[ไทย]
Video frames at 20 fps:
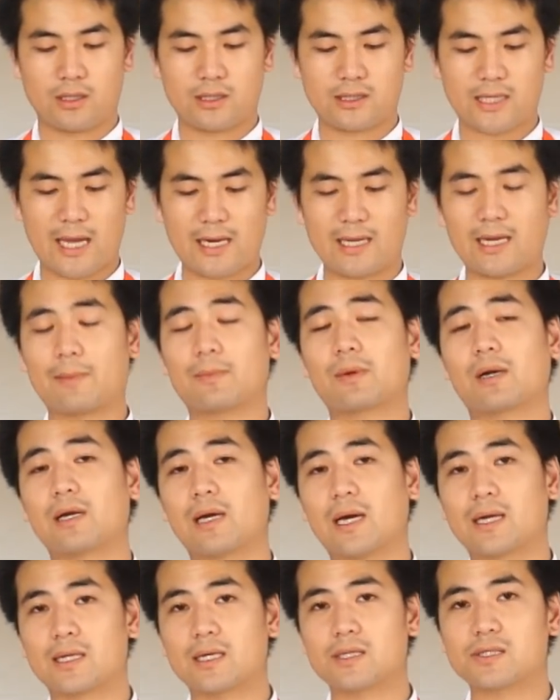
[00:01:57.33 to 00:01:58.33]
แช่ในน้ำเกลื
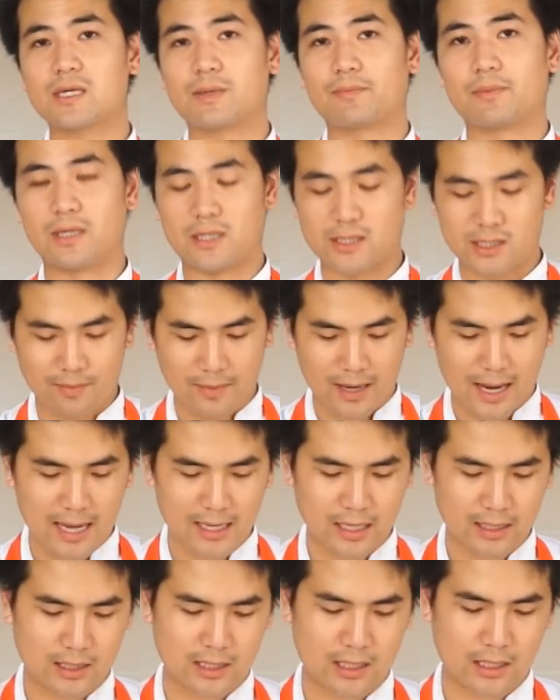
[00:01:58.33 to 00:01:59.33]
อสัก
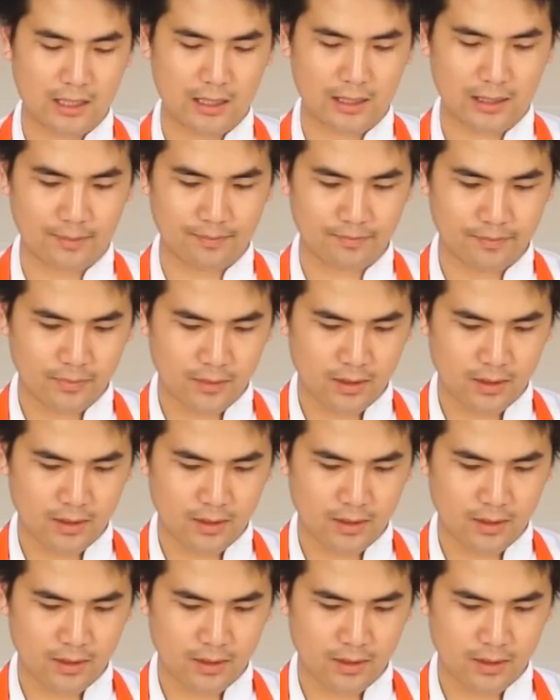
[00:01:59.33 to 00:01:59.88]
10-15 นาทีครับ